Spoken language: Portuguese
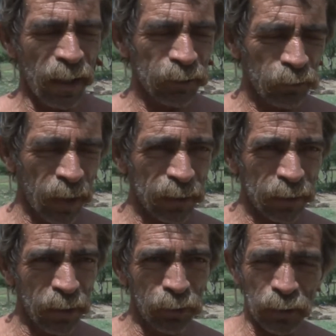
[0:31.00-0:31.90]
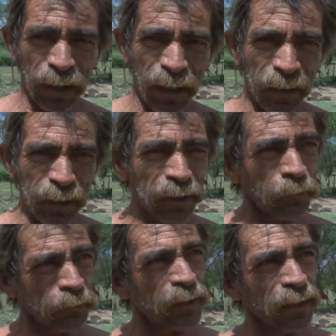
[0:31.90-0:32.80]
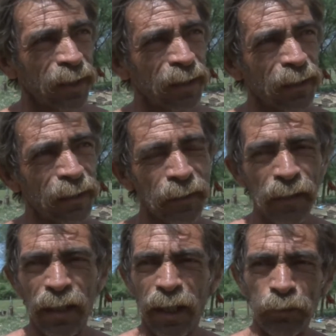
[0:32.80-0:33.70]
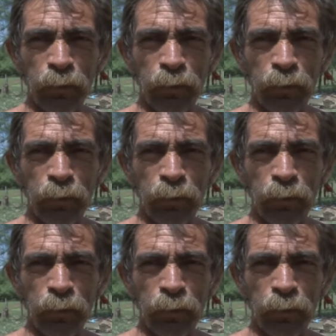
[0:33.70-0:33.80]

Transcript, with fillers: a situação está tá difícil, né? As